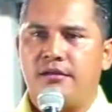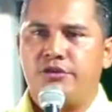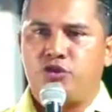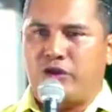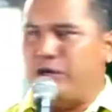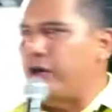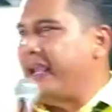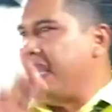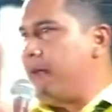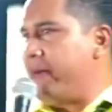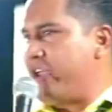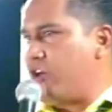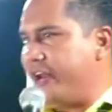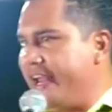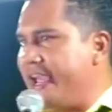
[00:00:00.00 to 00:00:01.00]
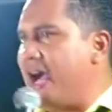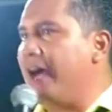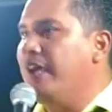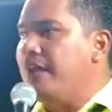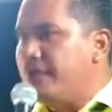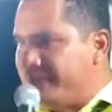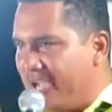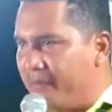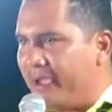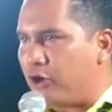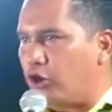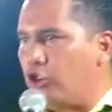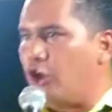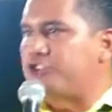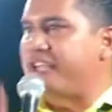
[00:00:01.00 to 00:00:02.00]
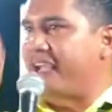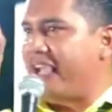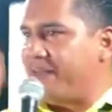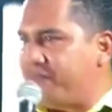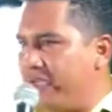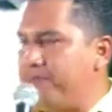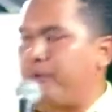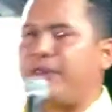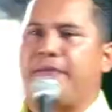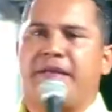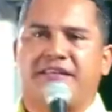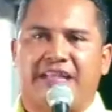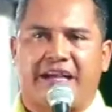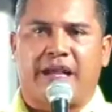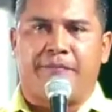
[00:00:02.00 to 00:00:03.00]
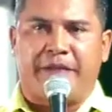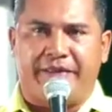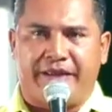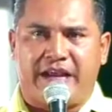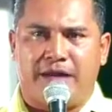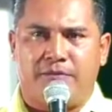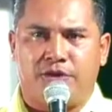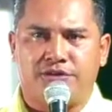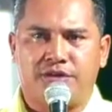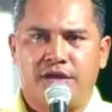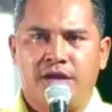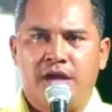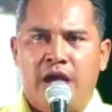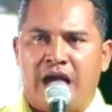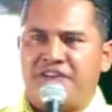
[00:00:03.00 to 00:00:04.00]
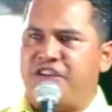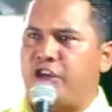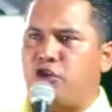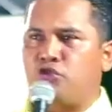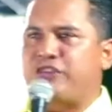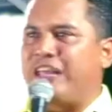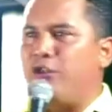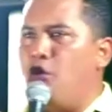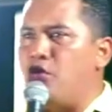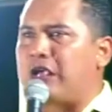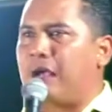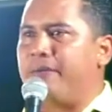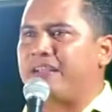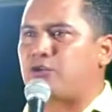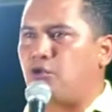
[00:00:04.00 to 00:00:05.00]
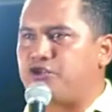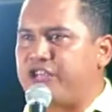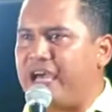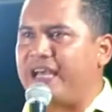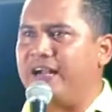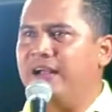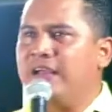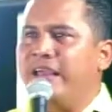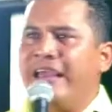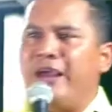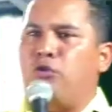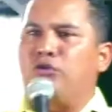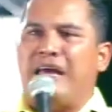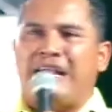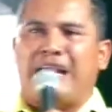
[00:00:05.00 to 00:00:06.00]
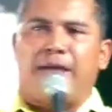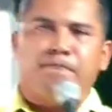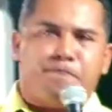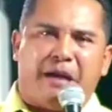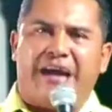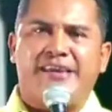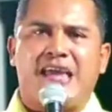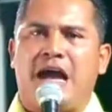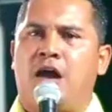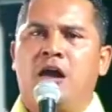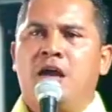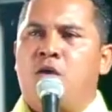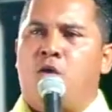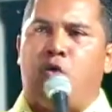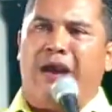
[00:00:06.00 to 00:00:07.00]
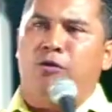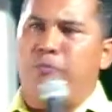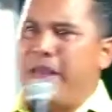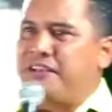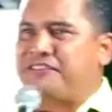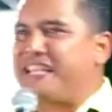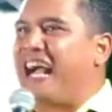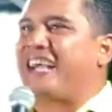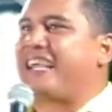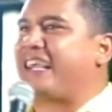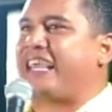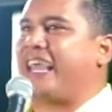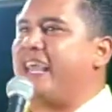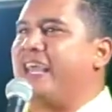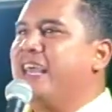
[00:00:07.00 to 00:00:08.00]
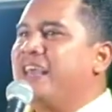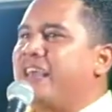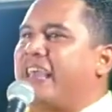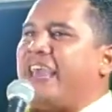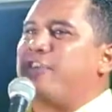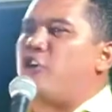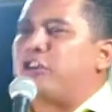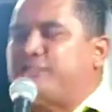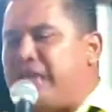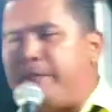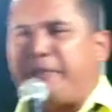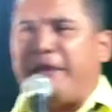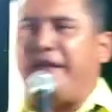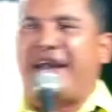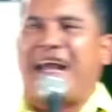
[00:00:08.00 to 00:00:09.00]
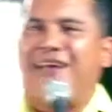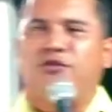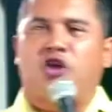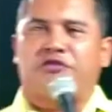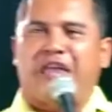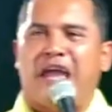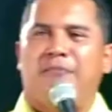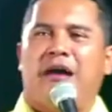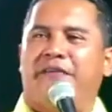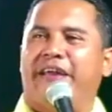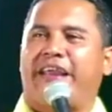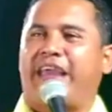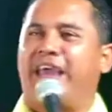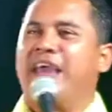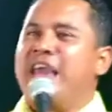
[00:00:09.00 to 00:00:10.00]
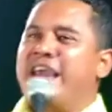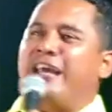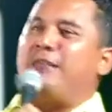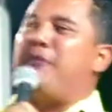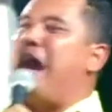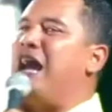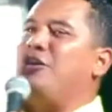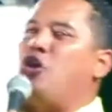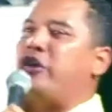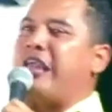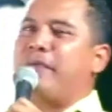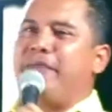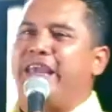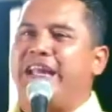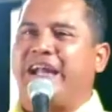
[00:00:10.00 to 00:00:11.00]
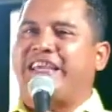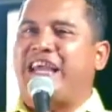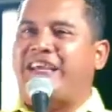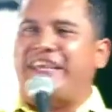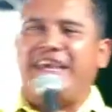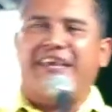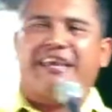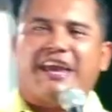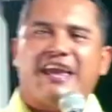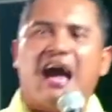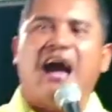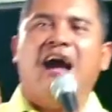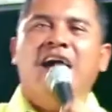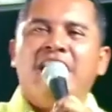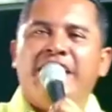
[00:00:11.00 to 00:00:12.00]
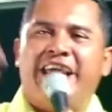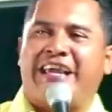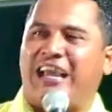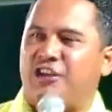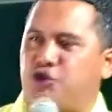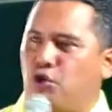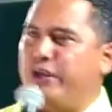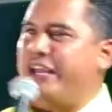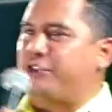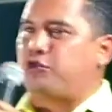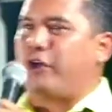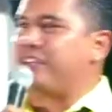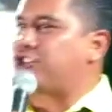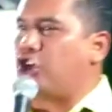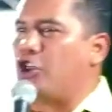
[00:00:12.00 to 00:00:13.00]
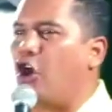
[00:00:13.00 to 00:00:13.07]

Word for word: Yo creo que la mayoría ya me conocen qué tipo de mensaje predicamos. Así que usted nunca va a escuchar en una campaña o en un mensaje que, yo esté predicando Tema de que hermano, que mire, que aquí, que allá y que chulito esto.